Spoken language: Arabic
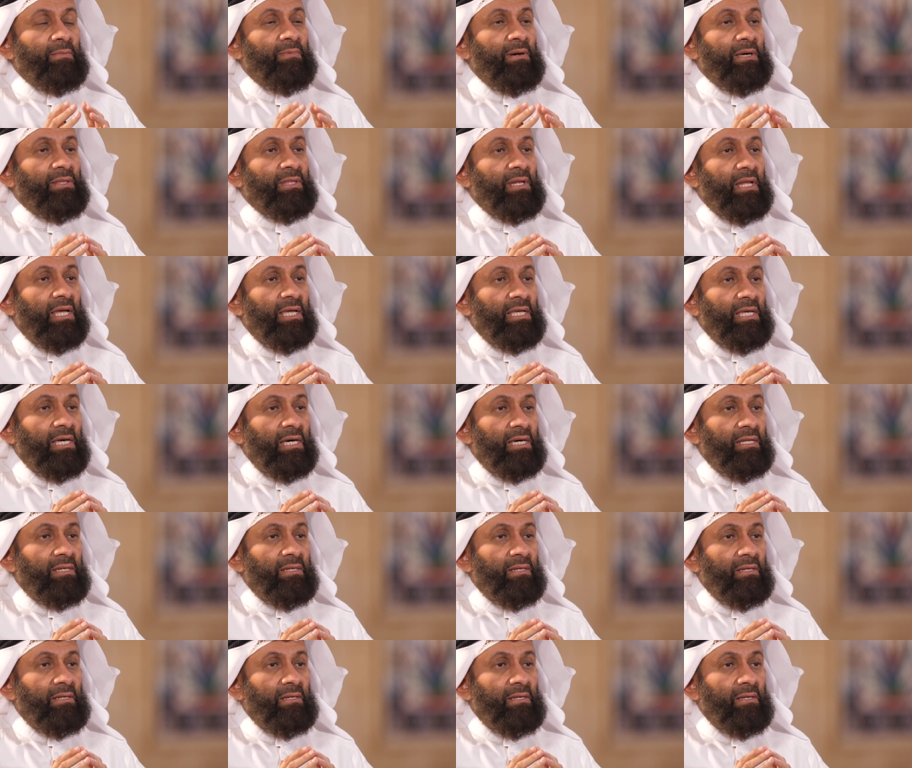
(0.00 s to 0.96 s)
بعض
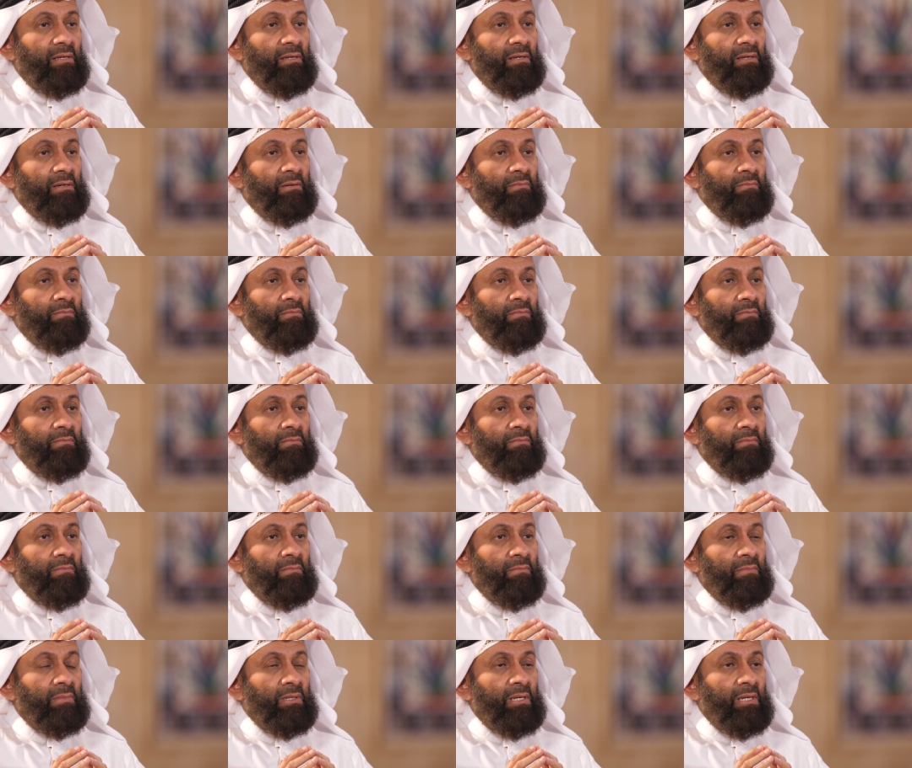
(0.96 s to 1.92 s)
الأحيان
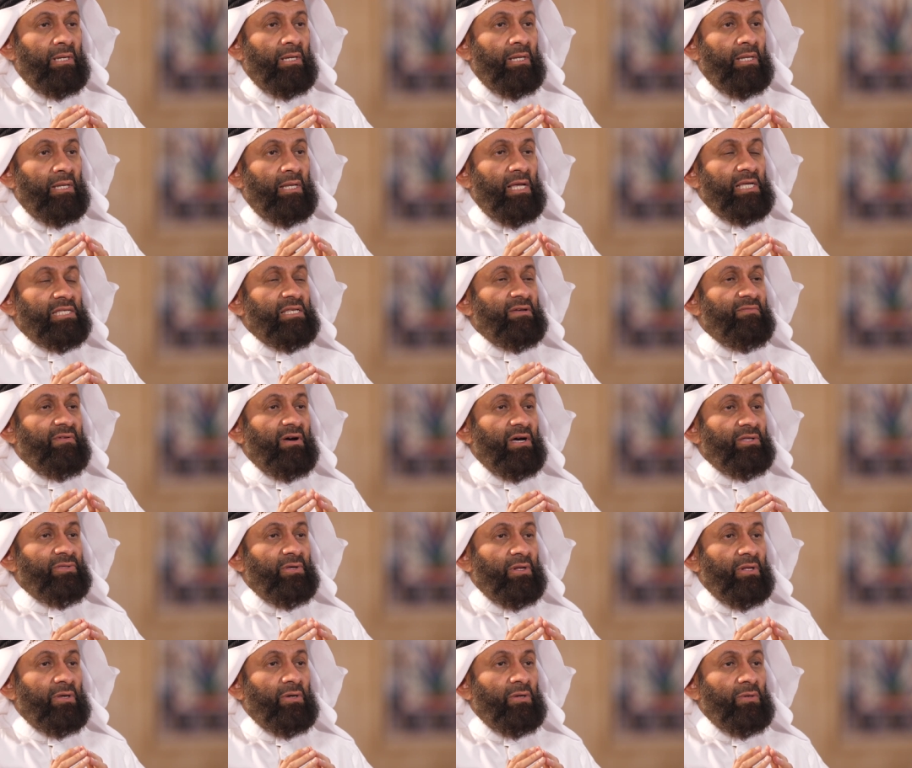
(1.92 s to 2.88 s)
ليس
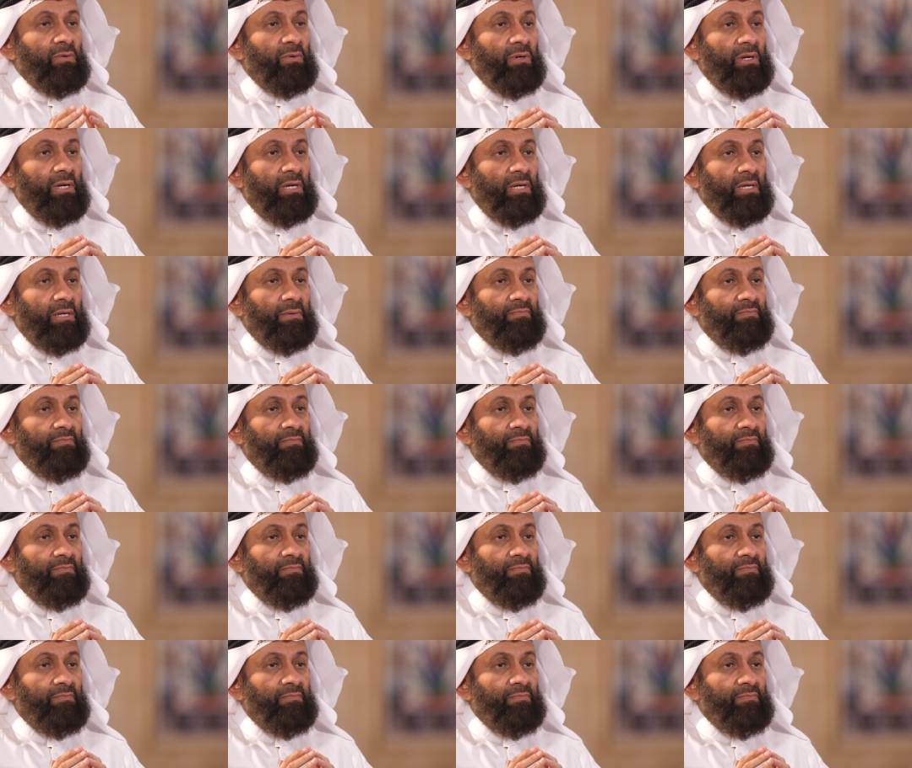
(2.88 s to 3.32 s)
فقط الخلوة